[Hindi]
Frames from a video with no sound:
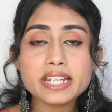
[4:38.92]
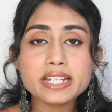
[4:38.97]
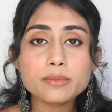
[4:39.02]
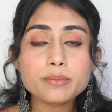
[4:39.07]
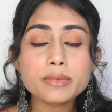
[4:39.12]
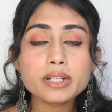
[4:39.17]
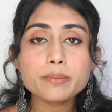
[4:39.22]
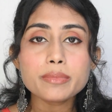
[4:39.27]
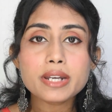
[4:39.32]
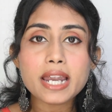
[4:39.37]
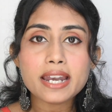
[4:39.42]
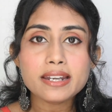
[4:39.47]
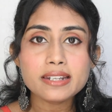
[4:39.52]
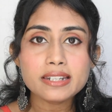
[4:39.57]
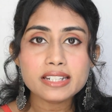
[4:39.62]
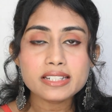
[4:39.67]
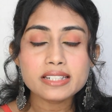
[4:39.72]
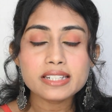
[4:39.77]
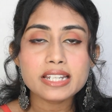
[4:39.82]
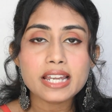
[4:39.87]
ब्रांड ने
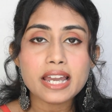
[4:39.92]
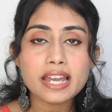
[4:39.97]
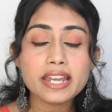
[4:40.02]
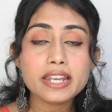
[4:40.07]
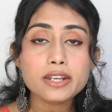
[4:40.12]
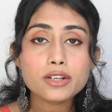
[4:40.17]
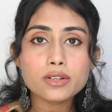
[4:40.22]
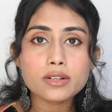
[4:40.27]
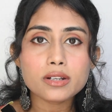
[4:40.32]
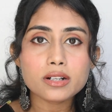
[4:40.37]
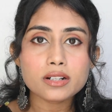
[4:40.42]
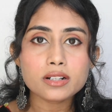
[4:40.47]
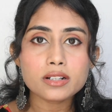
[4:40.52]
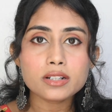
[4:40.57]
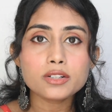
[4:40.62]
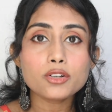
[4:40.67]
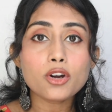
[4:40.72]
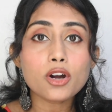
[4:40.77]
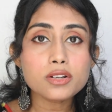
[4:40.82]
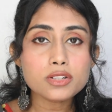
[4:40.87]
दिया है
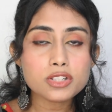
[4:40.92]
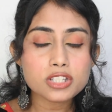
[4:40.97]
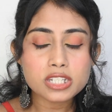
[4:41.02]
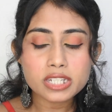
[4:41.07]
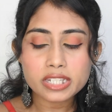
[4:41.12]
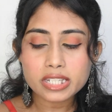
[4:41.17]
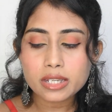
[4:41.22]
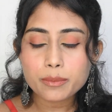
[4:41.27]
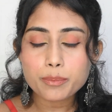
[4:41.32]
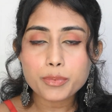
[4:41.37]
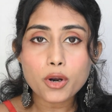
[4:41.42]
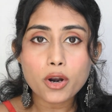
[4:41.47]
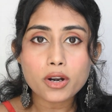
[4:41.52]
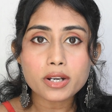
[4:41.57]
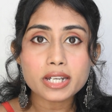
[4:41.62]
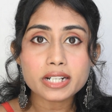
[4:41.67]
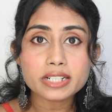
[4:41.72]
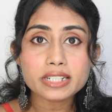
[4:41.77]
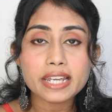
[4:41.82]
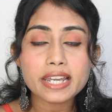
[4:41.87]
नॉन स्टिकी प्रोडक्ट
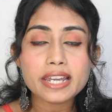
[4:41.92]
है